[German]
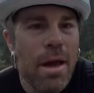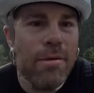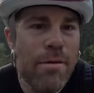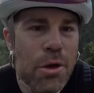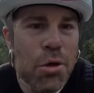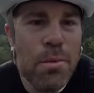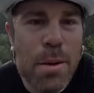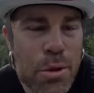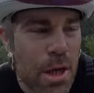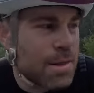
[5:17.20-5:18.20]
Ja, wenn wir schon
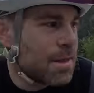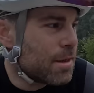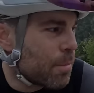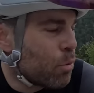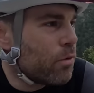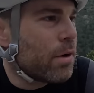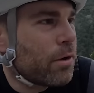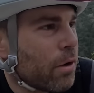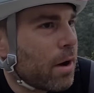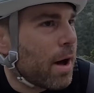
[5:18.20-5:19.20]
beim Strand sind, dann buchen wir
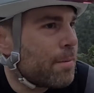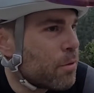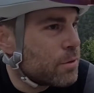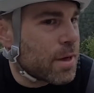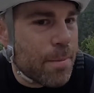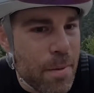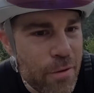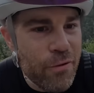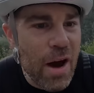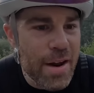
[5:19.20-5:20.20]
doch an unserem
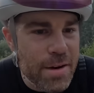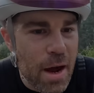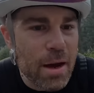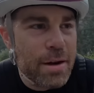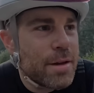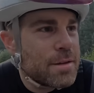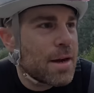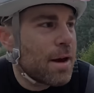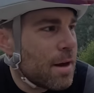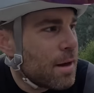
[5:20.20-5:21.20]
freien Tag in
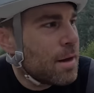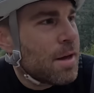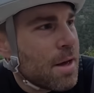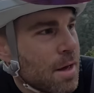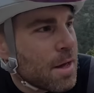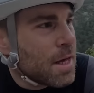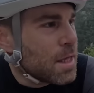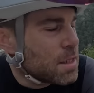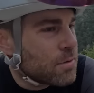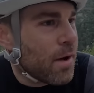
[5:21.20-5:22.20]
Nizza
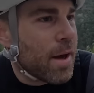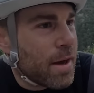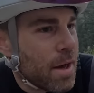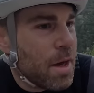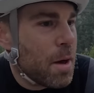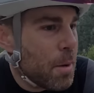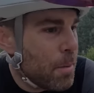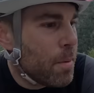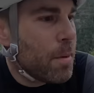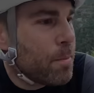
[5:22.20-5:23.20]
zwei
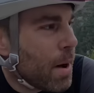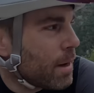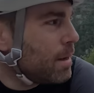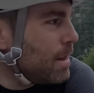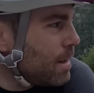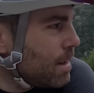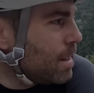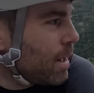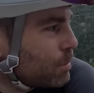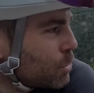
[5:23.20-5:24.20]

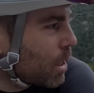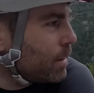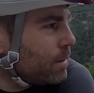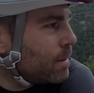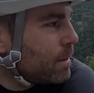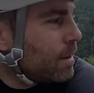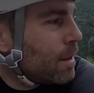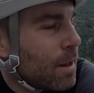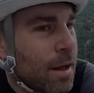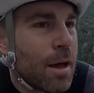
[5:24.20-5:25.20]
Badeliegen am Strand.
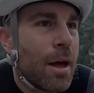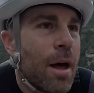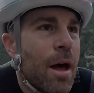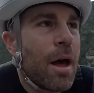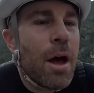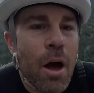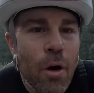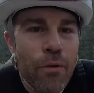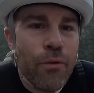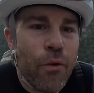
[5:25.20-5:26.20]

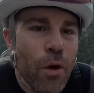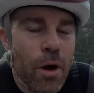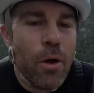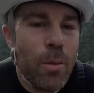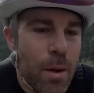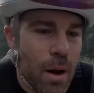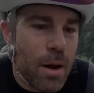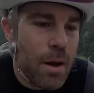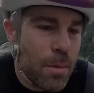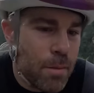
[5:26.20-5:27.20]
Kaufen vorher noch
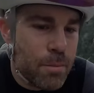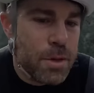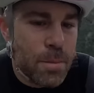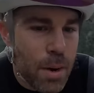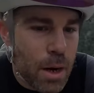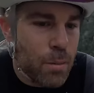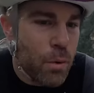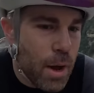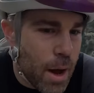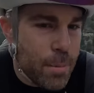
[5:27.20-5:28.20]
mal ein bisschen
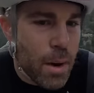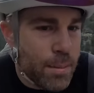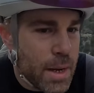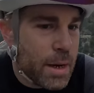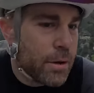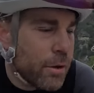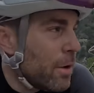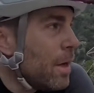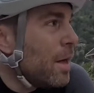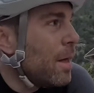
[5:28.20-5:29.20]
Bademode ein beim
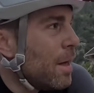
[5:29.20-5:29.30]
Decathlon